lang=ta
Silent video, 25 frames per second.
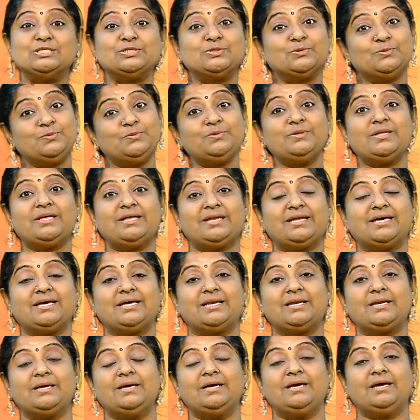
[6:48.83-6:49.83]

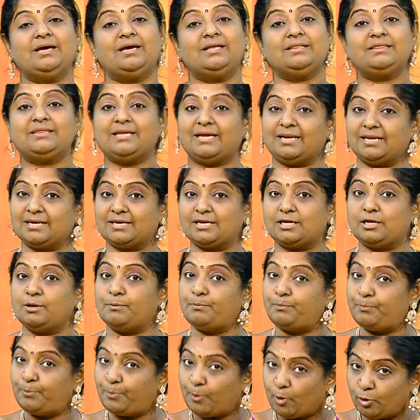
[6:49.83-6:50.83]
சுந்தரர் தனக்கு
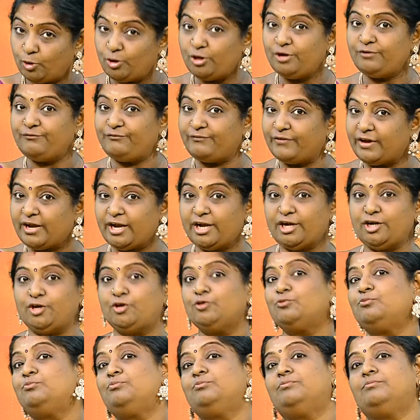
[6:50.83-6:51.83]
பொன்
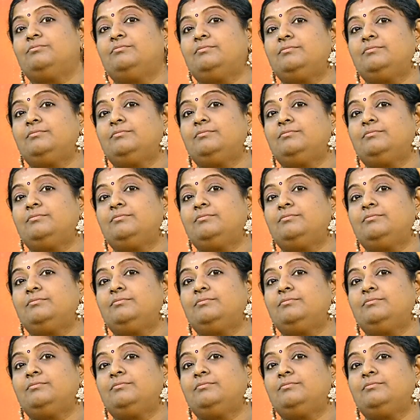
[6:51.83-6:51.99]
வேண்டும்